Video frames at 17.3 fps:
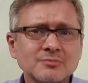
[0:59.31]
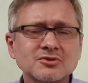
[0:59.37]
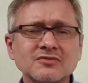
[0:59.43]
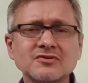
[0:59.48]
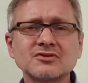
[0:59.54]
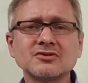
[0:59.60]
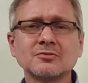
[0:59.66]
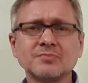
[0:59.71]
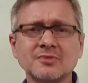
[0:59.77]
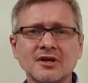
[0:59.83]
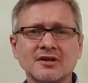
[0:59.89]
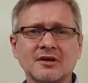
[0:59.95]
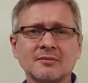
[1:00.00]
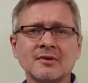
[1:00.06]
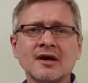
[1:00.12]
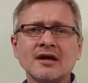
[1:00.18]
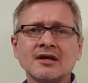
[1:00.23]
przed
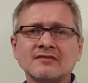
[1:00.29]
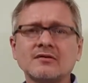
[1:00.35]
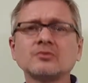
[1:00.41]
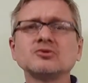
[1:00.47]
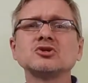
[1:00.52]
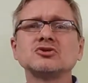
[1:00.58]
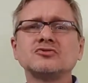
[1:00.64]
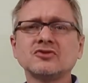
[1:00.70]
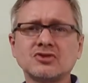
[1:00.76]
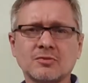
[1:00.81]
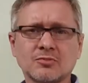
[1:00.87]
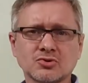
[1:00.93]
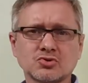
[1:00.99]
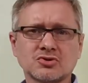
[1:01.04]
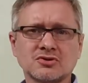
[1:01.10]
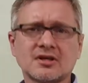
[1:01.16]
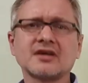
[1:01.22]
wystąpieniem, dwie minuty ćwiczeń po
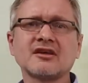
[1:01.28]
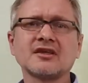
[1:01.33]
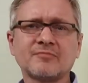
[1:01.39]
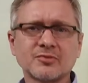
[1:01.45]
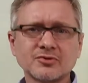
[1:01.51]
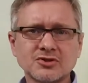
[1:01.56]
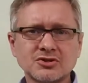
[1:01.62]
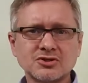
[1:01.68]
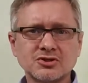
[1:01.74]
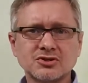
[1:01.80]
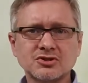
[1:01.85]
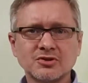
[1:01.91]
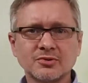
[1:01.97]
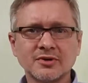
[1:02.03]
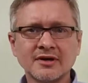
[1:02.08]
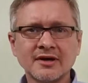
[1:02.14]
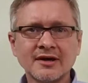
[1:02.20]
prostu stania w pozycji
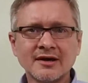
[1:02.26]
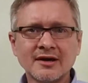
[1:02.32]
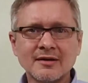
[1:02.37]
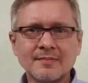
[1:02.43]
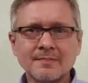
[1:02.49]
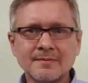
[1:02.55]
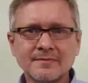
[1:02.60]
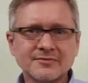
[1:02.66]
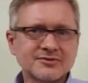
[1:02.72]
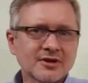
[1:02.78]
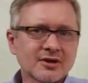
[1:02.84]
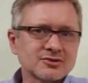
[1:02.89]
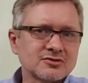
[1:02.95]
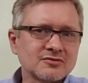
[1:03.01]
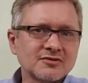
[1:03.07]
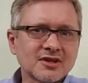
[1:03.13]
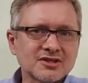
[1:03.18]
siły, z tego
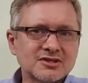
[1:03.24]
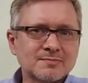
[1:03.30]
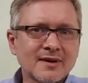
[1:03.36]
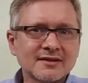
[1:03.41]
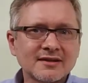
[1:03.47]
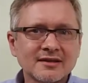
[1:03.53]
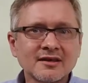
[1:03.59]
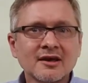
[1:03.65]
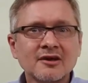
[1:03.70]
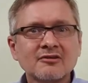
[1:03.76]
co widać z badań,